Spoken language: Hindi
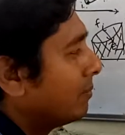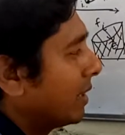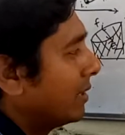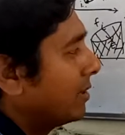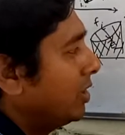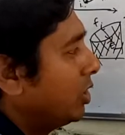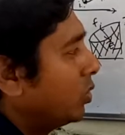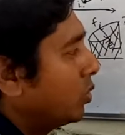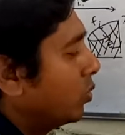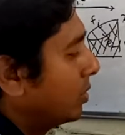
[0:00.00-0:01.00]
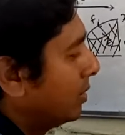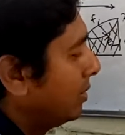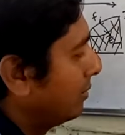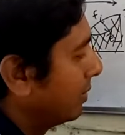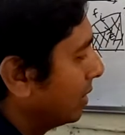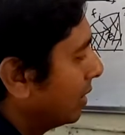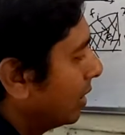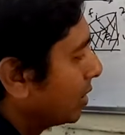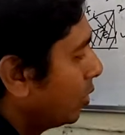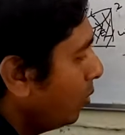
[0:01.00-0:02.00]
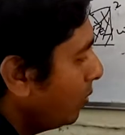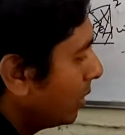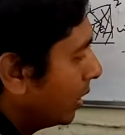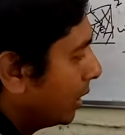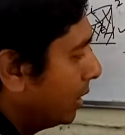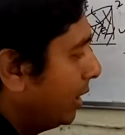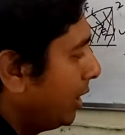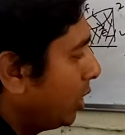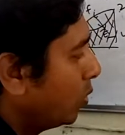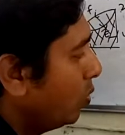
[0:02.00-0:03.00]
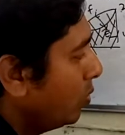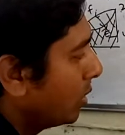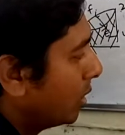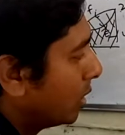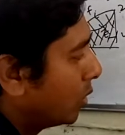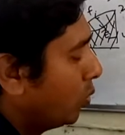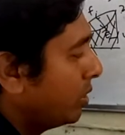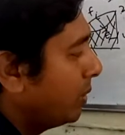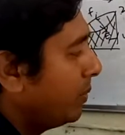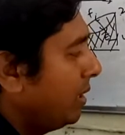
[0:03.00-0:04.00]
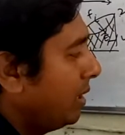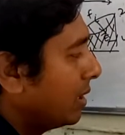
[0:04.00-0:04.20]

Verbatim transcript: माइनस डी क्यू टू से सी वन तो डी क्यू टू से बी